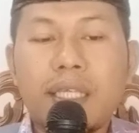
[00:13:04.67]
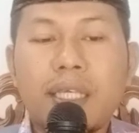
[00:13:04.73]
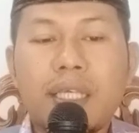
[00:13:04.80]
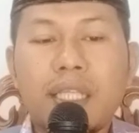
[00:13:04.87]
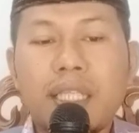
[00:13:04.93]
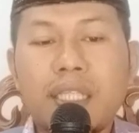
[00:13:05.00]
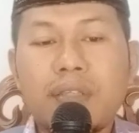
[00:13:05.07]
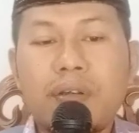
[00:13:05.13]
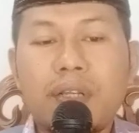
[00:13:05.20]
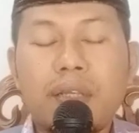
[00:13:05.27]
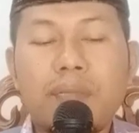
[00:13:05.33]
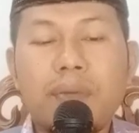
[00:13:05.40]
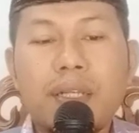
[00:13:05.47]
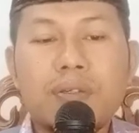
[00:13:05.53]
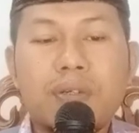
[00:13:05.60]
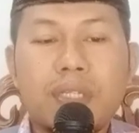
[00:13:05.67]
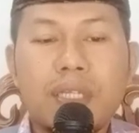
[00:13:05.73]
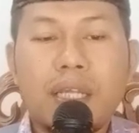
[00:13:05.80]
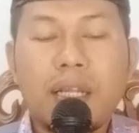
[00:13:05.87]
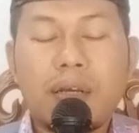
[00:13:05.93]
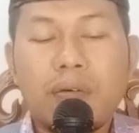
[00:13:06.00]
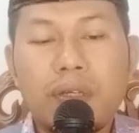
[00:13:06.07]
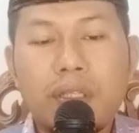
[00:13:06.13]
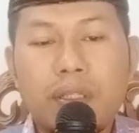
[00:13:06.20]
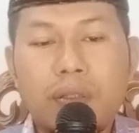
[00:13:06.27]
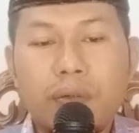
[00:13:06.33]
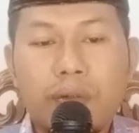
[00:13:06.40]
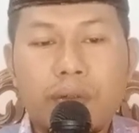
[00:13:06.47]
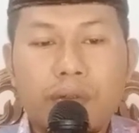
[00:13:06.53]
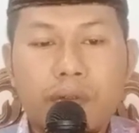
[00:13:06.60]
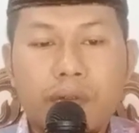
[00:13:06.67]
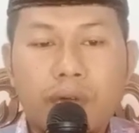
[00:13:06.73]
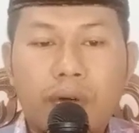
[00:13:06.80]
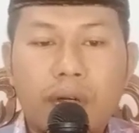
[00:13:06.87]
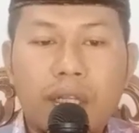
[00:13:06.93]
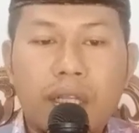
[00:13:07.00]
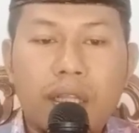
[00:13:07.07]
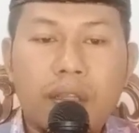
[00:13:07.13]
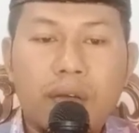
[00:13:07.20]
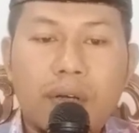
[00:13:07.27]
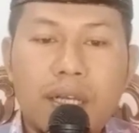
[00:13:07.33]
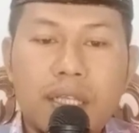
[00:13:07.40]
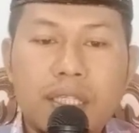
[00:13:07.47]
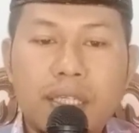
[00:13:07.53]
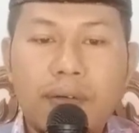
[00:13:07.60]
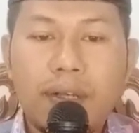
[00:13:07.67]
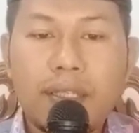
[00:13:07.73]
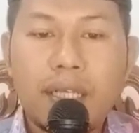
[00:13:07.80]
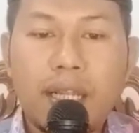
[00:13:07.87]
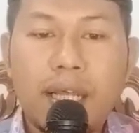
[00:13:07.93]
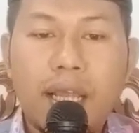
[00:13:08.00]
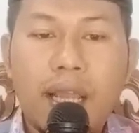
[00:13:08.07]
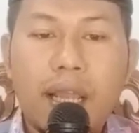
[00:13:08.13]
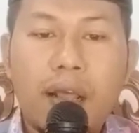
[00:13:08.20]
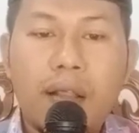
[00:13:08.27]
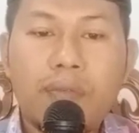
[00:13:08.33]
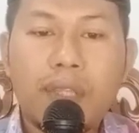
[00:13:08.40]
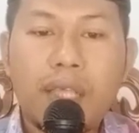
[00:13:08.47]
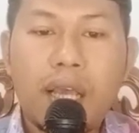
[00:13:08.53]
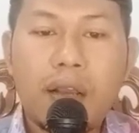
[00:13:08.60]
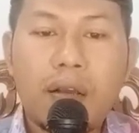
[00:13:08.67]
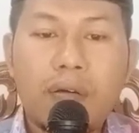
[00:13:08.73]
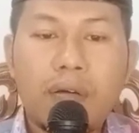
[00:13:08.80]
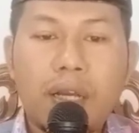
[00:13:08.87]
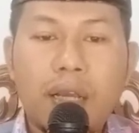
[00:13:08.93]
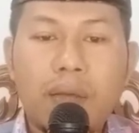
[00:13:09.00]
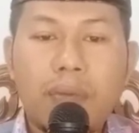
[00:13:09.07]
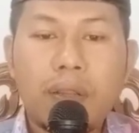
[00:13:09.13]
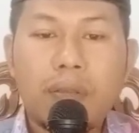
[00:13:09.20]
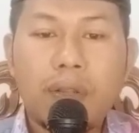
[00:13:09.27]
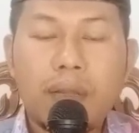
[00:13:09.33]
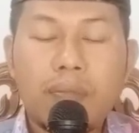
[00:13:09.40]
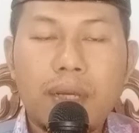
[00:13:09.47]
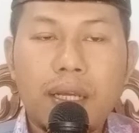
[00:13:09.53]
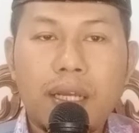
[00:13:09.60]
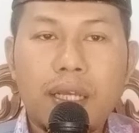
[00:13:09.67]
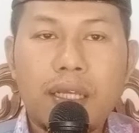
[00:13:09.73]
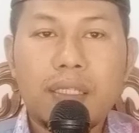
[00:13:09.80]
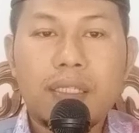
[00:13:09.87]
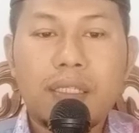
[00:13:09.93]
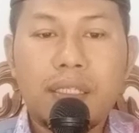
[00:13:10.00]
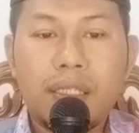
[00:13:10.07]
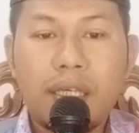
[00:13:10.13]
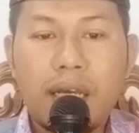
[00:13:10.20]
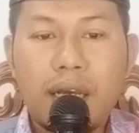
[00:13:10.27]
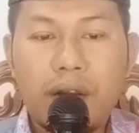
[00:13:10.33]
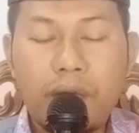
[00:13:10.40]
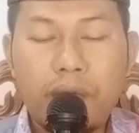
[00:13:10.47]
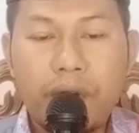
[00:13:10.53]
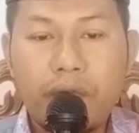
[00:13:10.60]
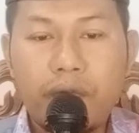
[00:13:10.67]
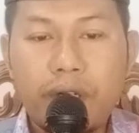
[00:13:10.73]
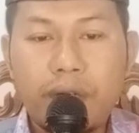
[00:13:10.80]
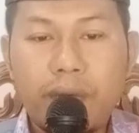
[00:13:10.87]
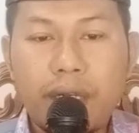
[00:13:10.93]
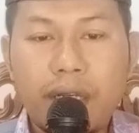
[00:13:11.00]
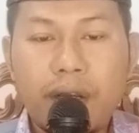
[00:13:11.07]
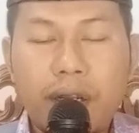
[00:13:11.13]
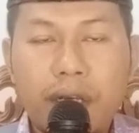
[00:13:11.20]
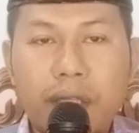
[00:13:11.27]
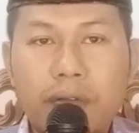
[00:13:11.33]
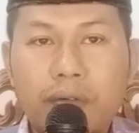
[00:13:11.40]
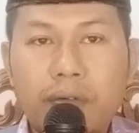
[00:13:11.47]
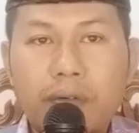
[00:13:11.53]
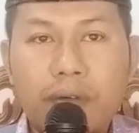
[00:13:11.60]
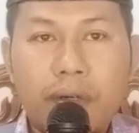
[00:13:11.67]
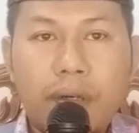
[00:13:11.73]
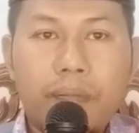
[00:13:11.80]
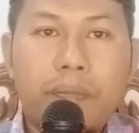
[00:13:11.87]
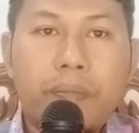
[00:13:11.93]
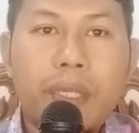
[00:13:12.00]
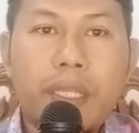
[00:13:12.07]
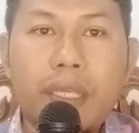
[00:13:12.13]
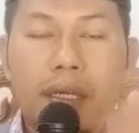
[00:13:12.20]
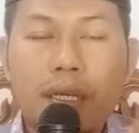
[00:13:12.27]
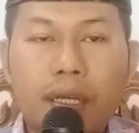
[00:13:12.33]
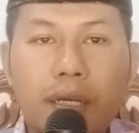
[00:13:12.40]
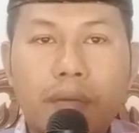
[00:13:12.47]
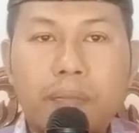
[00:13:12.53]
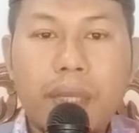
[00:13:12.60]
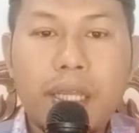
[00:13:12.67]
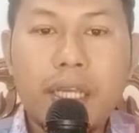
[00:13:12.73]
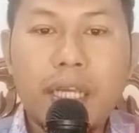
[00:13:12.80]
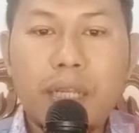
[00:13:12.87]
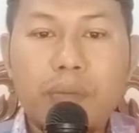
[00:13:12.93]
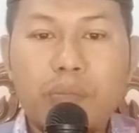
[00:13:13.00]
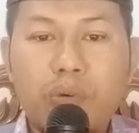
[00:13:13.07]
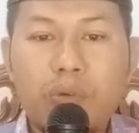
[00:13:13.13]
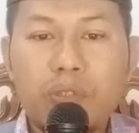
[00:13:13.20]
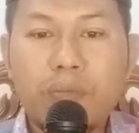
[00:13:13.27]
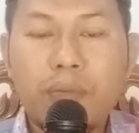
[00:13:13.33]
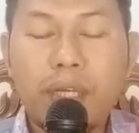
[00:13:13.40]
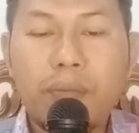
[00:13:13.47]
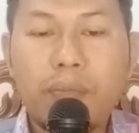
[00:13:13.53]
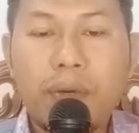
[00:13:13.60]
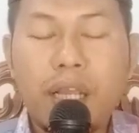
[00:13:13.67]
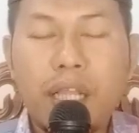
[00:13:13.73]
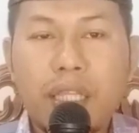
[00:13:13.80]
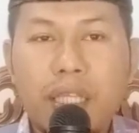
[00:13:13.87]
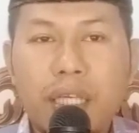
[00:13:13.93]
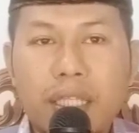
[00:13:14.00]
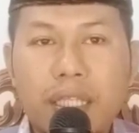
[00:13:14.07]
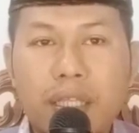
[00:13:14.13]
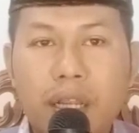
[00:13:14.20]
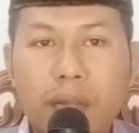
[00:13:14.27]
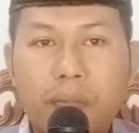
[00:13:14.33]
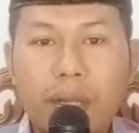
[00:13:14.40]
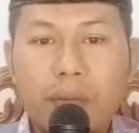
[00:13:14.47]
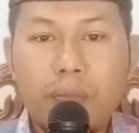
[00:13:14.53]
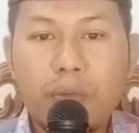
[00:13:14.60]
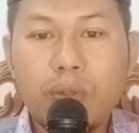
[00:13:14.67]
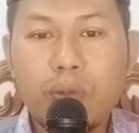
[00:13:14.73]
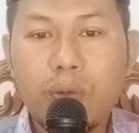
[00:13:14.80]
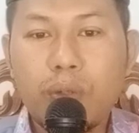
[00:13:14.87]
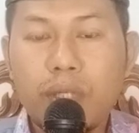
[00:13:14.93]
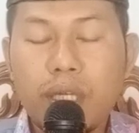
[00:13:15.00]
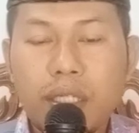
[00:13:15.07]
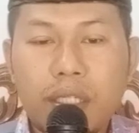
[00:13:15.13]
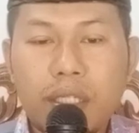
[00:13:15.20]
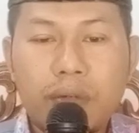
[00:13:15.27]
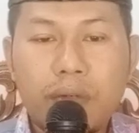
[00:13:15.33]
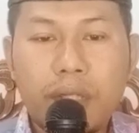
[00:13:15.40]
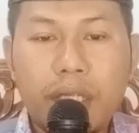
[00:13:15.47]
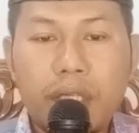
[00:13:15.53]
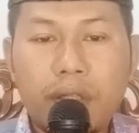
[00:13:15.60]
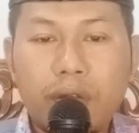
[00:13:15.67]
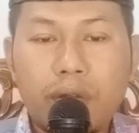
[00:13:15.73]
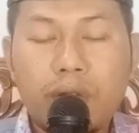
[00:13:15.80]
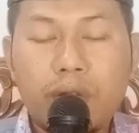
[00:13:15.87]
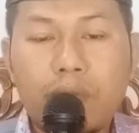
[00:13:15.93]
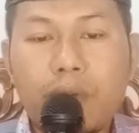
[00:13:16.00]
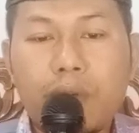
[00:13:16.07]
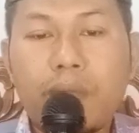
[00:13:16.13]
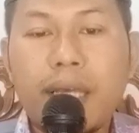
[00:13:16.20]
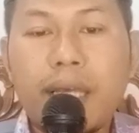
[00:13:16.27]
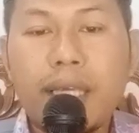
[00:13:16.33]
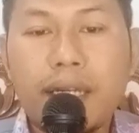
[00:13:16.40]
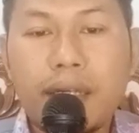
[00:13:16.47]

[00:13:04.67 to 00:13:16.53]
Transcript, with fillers: kezaliman saudaraku itu. Qala Allah azza wa jalla a'ti akhaka tulamaka. Allah berfirman kalau gitu beri kebaikanmu sebagai pengganti kezalimanmu dulu yang di dunia itu untuk membayar.